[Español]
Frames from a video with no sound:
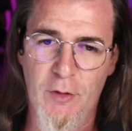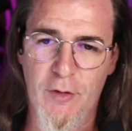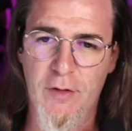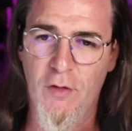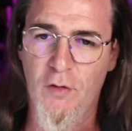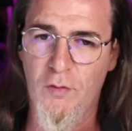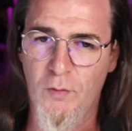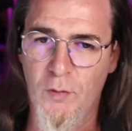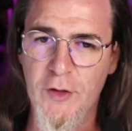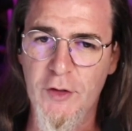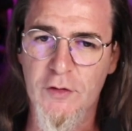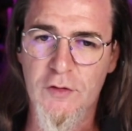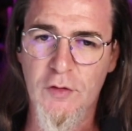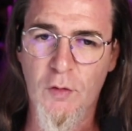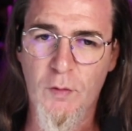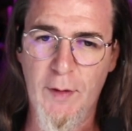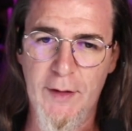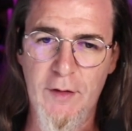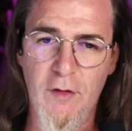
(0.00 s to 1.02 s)
Pero digo, bueno,
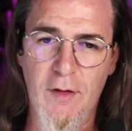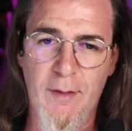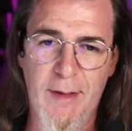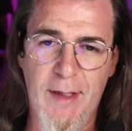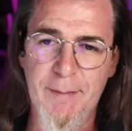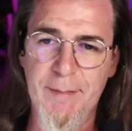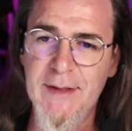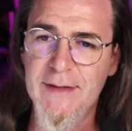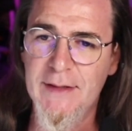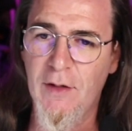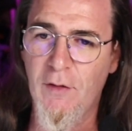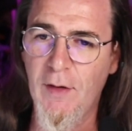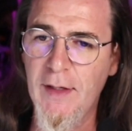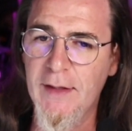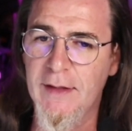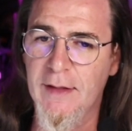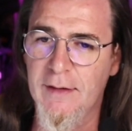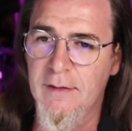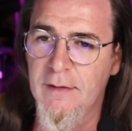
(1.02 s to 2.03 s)
estos cuadros los habrá pintado
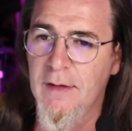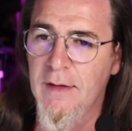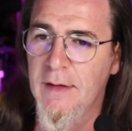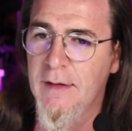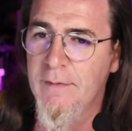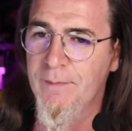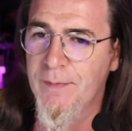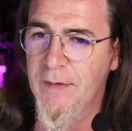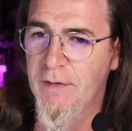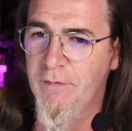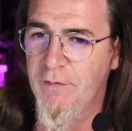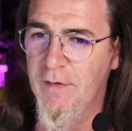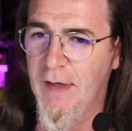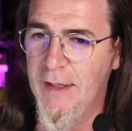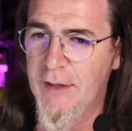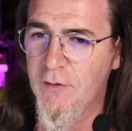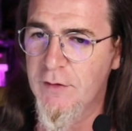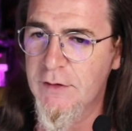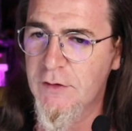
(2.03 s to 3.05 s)
alguien. Y
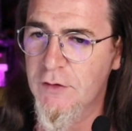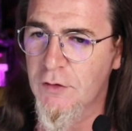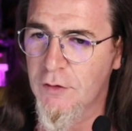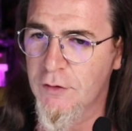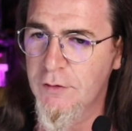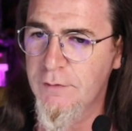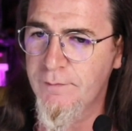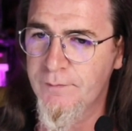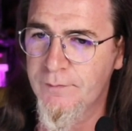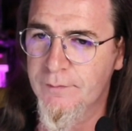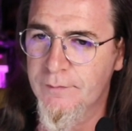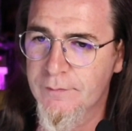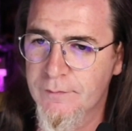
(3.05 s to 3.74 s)
fijaros esto, ¿no?